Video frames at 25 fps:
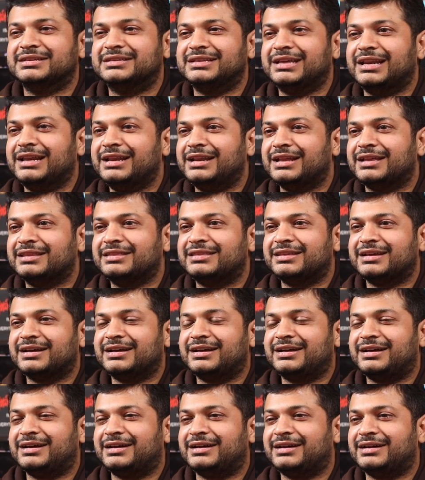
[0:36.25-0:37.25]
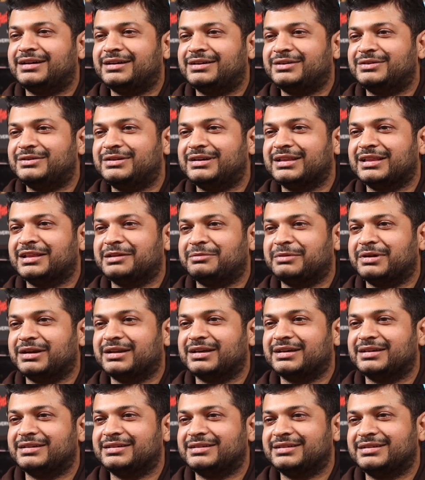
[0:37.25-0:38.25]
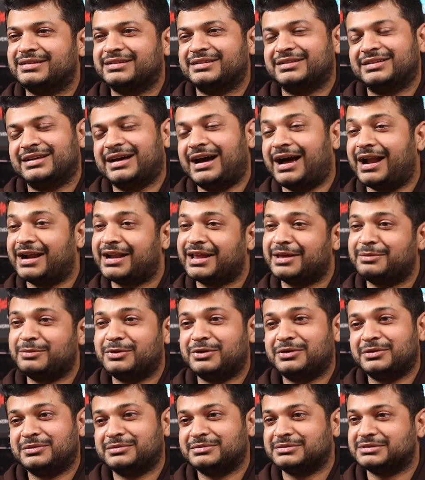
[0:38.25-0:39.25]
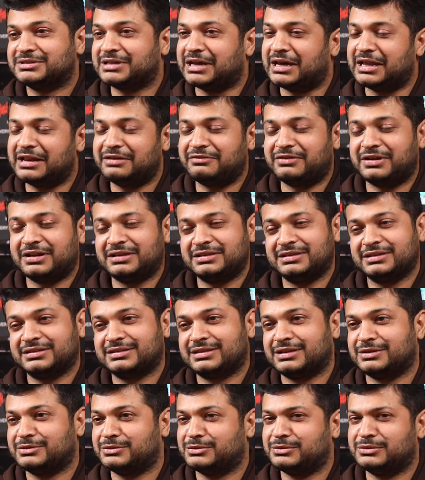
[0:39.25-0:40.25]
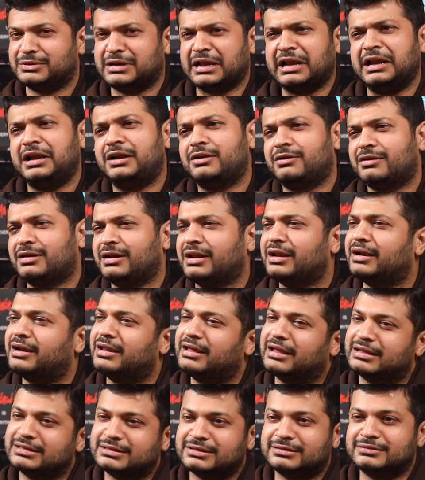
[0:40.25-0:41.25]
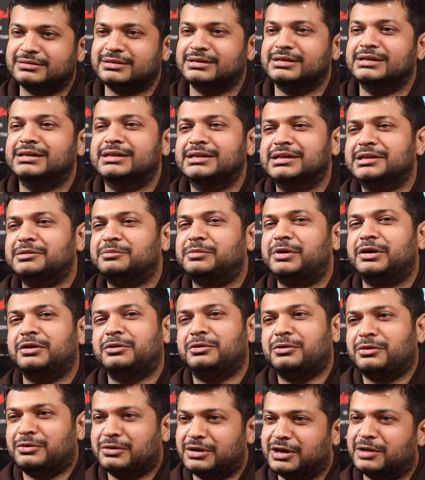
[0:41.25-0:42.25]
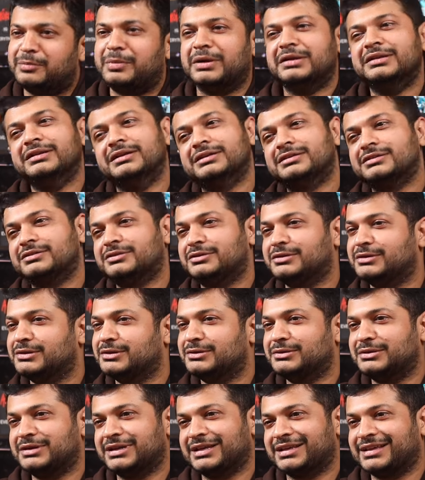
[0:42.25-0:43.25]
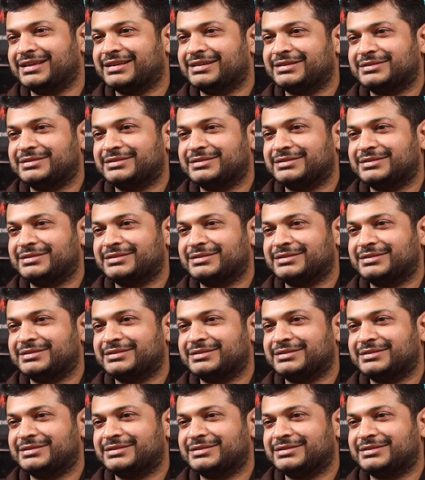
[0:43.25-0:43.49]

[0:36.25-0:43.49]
తెలియనంతగా ఉంటుంది అనమాట సో ఆ టైంలో చాలా వర్క్ చేస్తాను నైట్ అవుట్లు ఏంటి అసలు పడుకోకుండా పనిచేసిన రోజులు ఉన్నాయి